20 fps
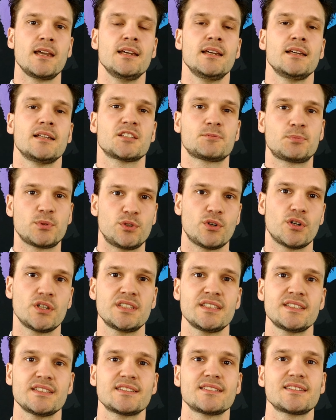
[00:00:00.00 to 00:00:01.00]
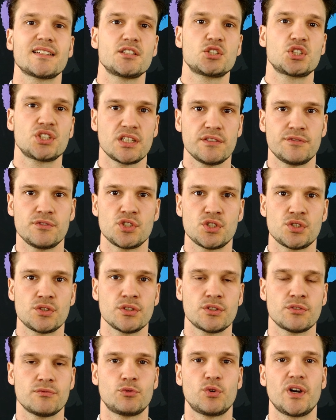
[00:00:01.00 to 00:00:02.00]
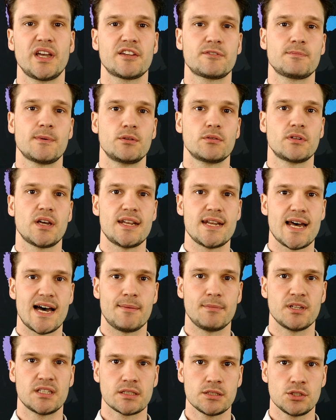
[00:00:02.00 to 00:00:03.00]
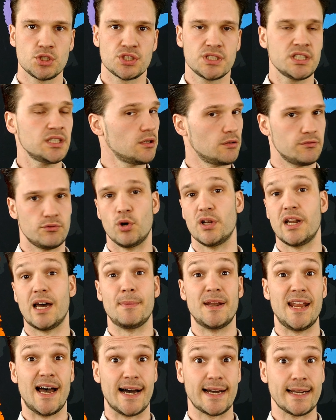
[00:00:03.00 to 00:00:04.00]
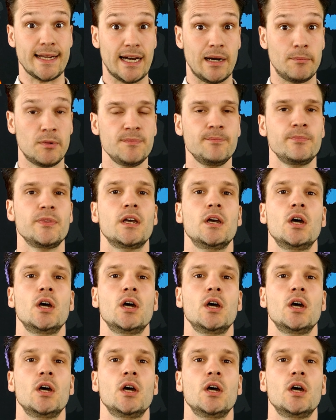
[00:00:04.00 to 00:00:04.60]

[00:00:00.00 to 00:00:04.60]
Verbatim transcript: Das bedeutet, es ist ein Schriftstück, wo erstmal nur dein Name drin steht, Vorname, Nachname,